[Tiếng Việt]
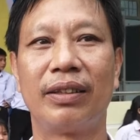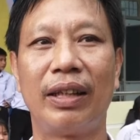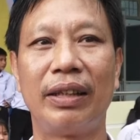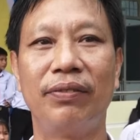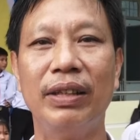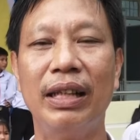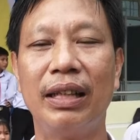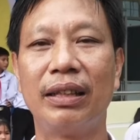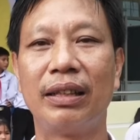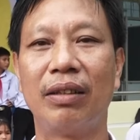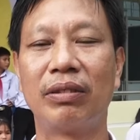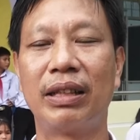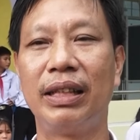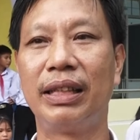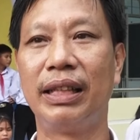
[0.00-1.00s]
cho anh Vương
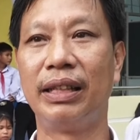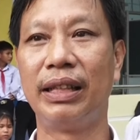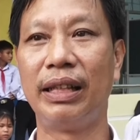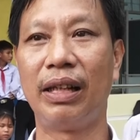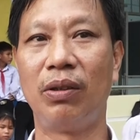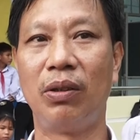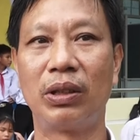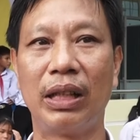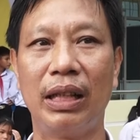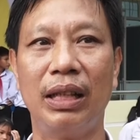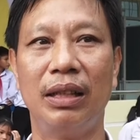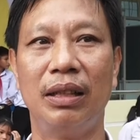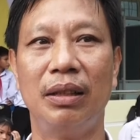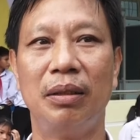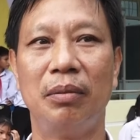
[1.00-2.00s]
công ty Chính Nghĩa hỗ trợ
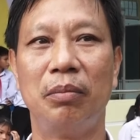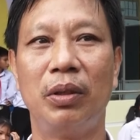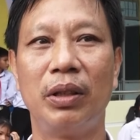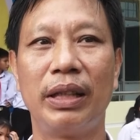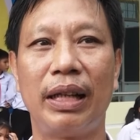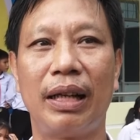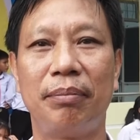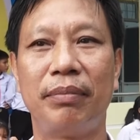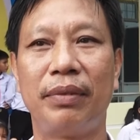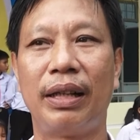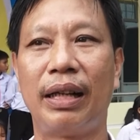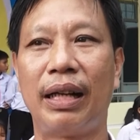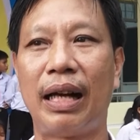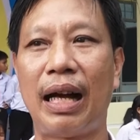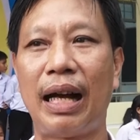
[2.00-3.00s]
mỗi em
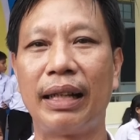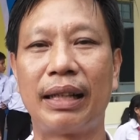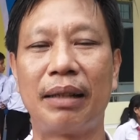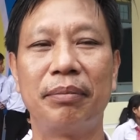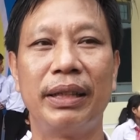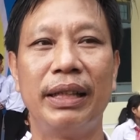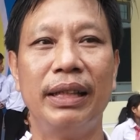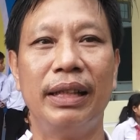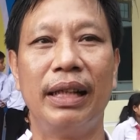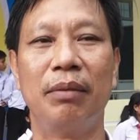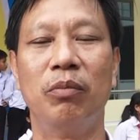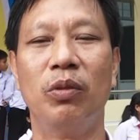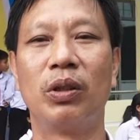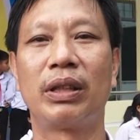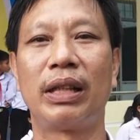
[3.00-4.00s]
200.000 để
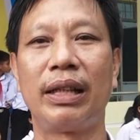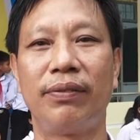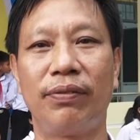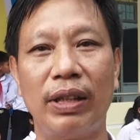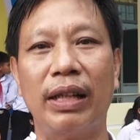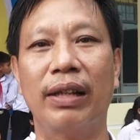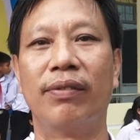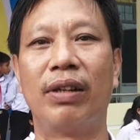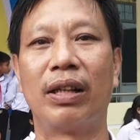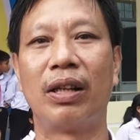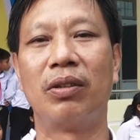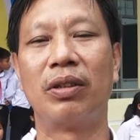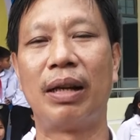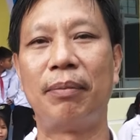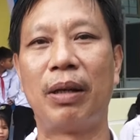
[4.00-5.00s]
mua sách vở vào
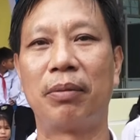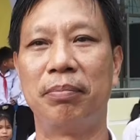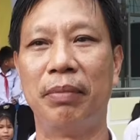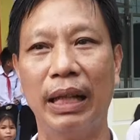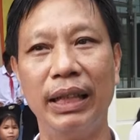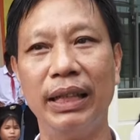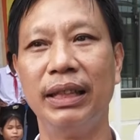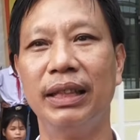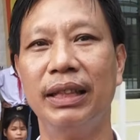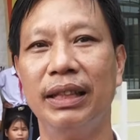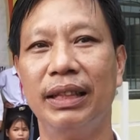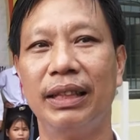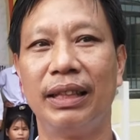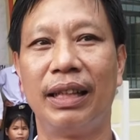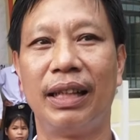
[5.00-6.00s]
đầu năm học mới.
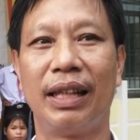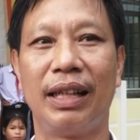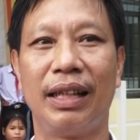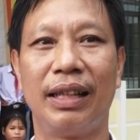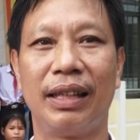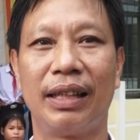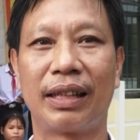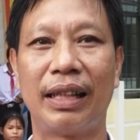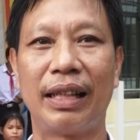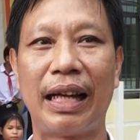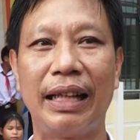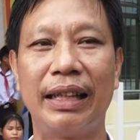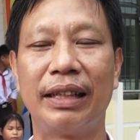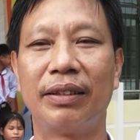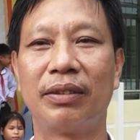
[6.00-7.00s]
Cái
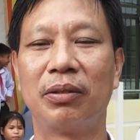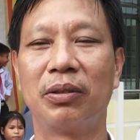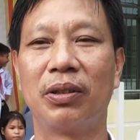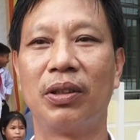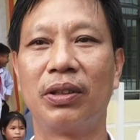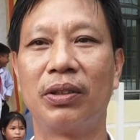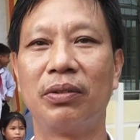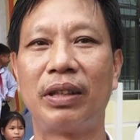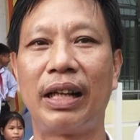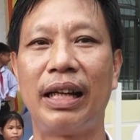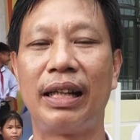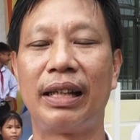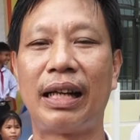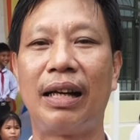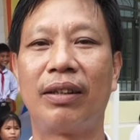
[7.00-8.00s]
này chúng tôi cũng
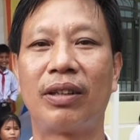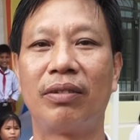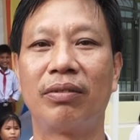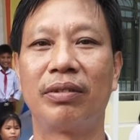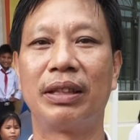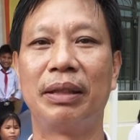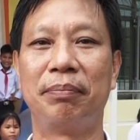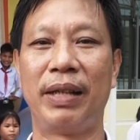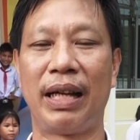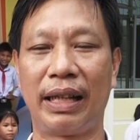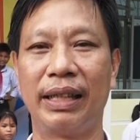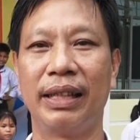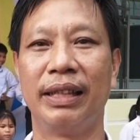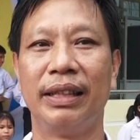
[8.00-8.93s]
sẽ trao trong dịp này.